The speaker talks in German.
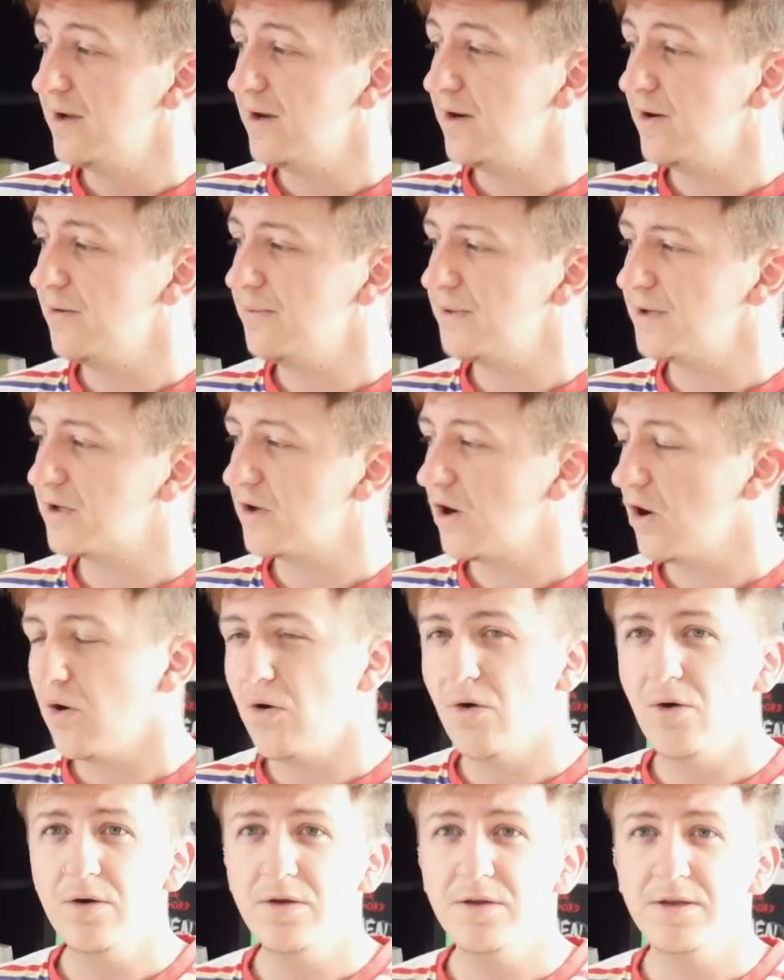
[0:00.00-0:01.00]
Aber
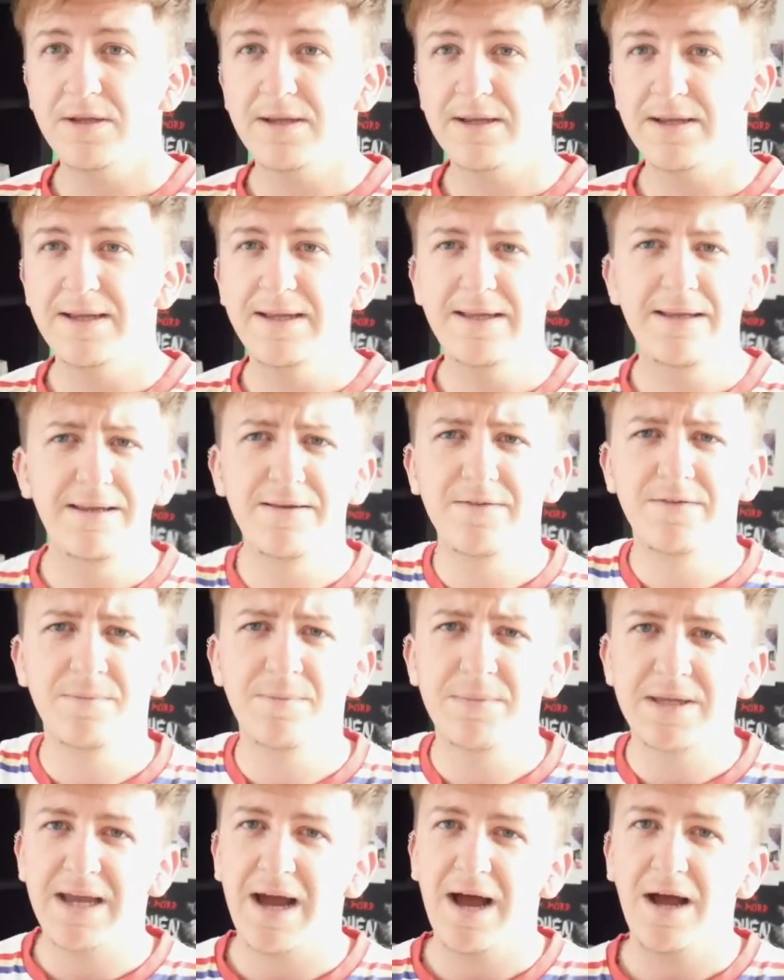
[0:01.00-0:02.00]
gerade in
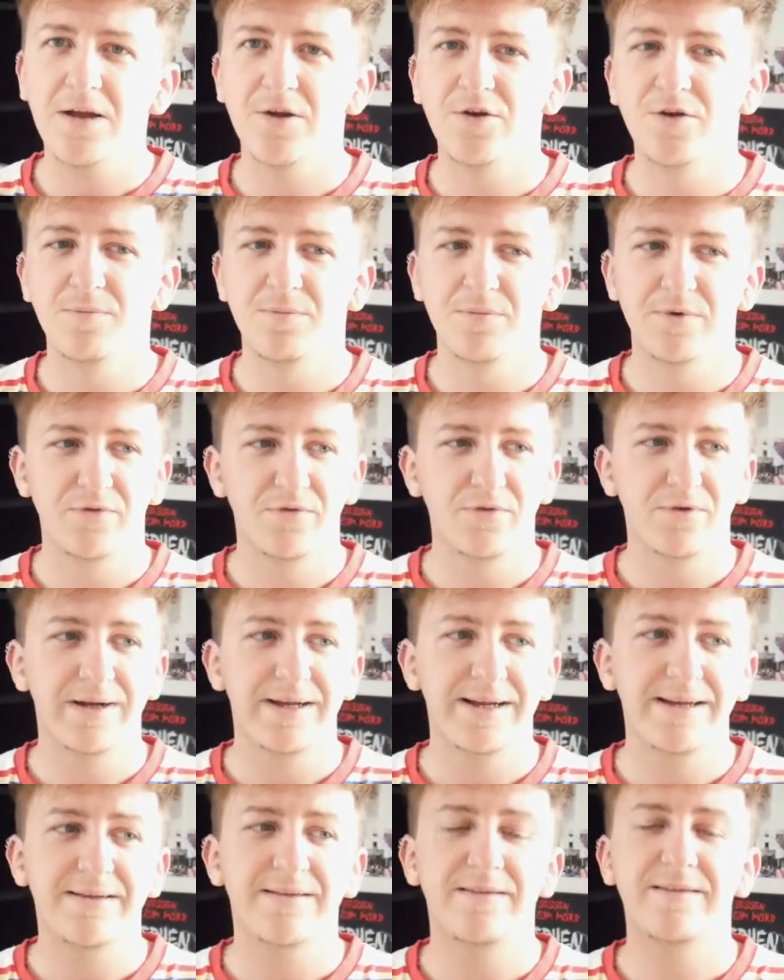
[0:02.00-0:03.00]
diesem Jahr kommt mir vor,
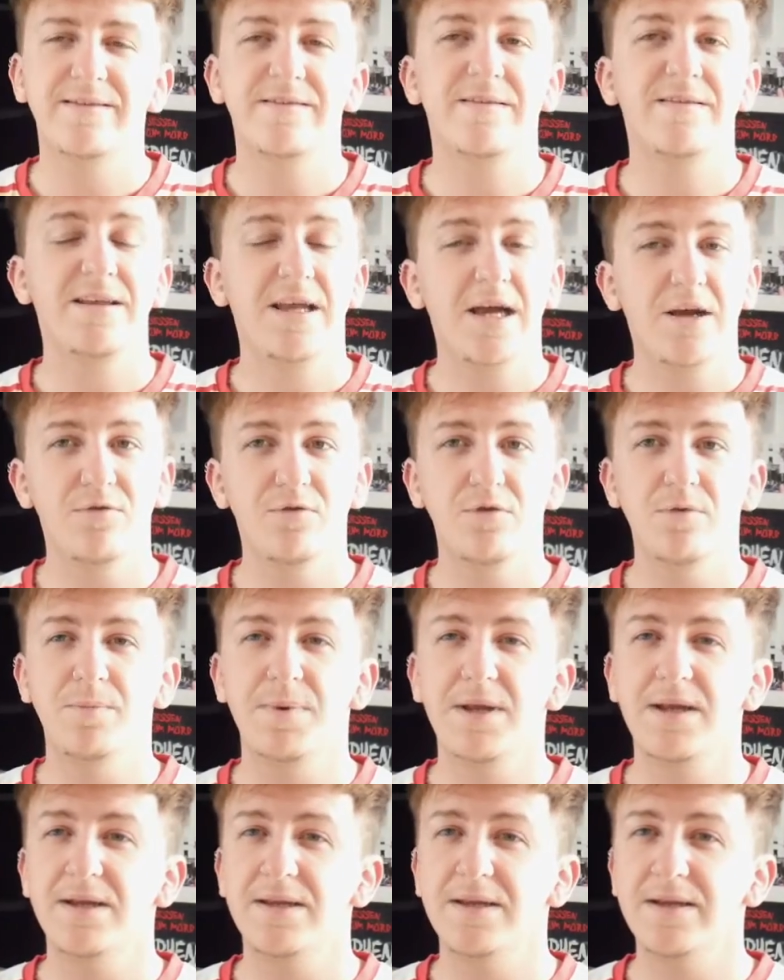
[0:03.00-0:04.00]
lese ich sehr viel
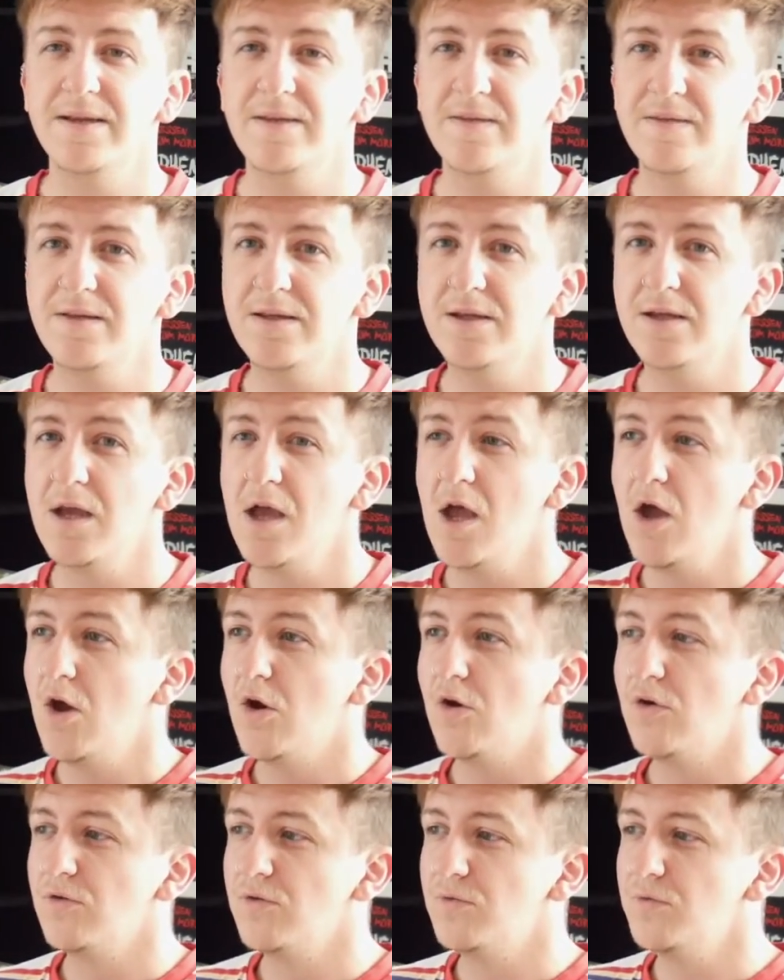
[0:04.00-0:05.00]
Belletristik
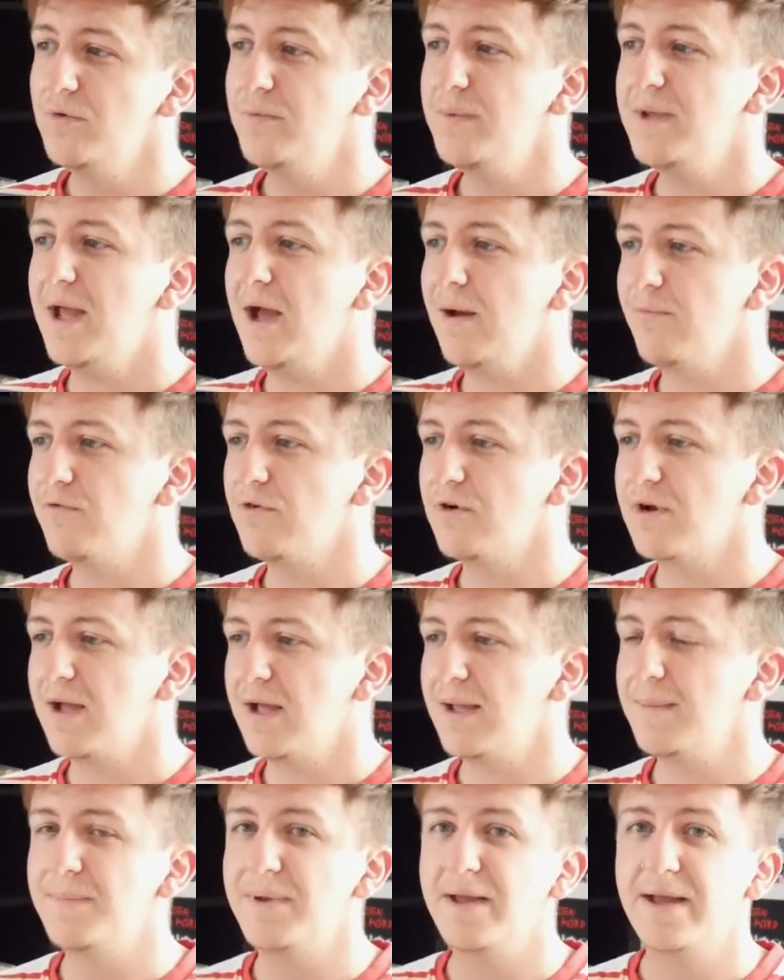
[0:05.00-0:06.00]
und will mich einfach
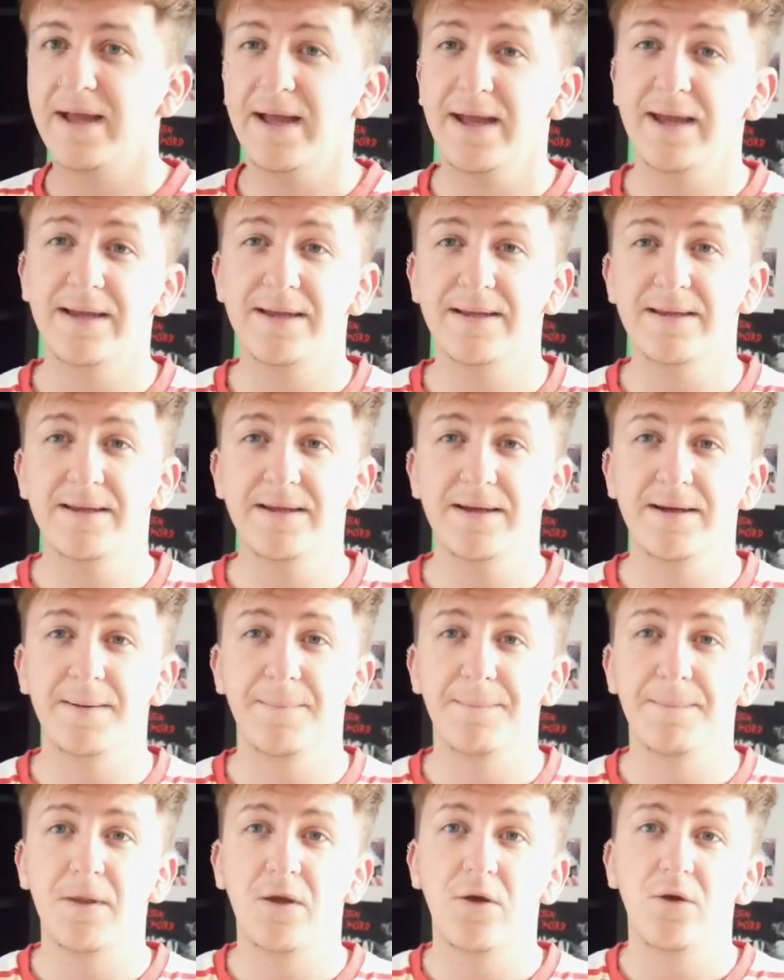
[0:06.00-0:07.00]
auch im Bereich
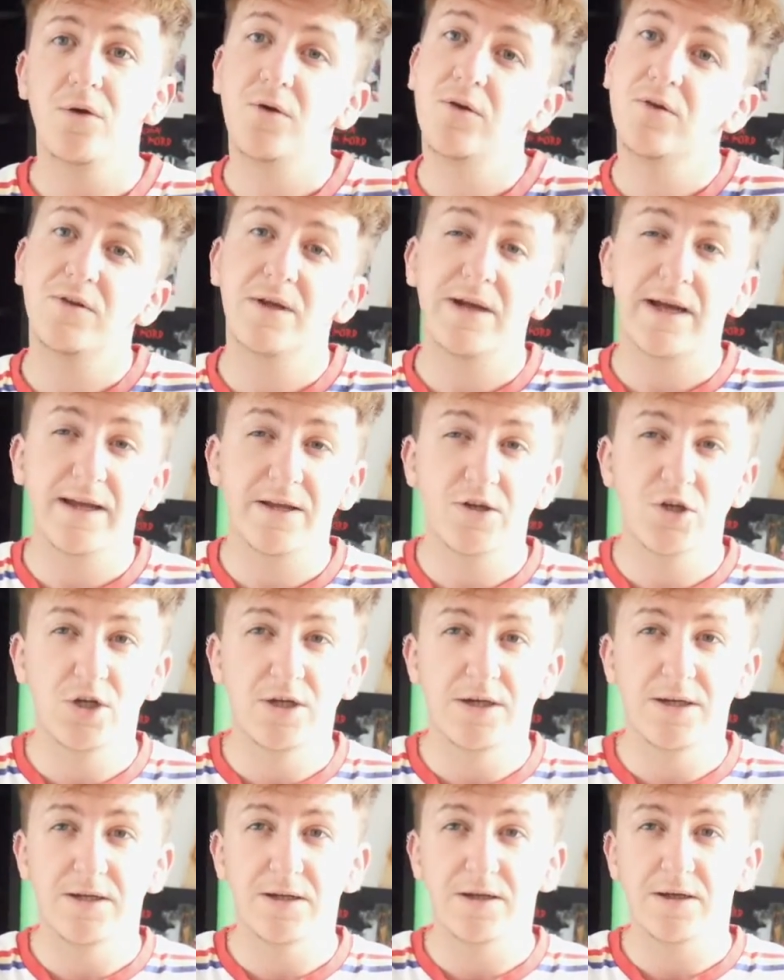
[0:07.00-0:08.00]
der
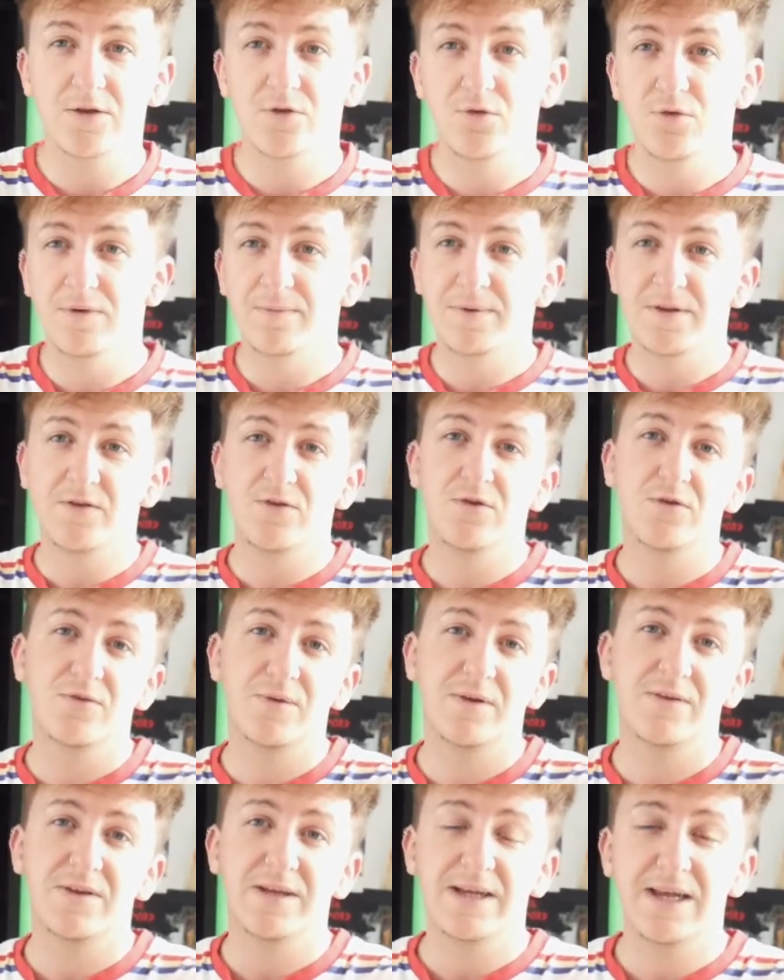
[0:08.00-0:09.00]
österreichischen Literatur bzw.